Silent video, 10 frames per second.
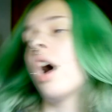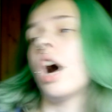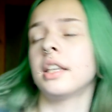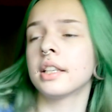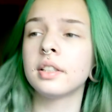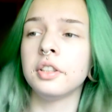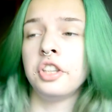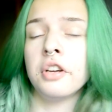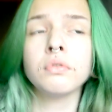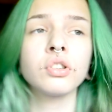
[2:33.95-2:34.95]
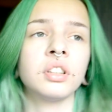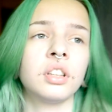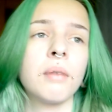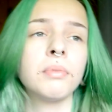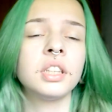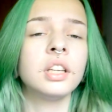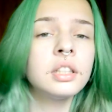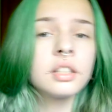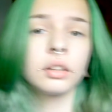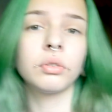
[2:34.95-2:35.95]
а если девушка так матерится,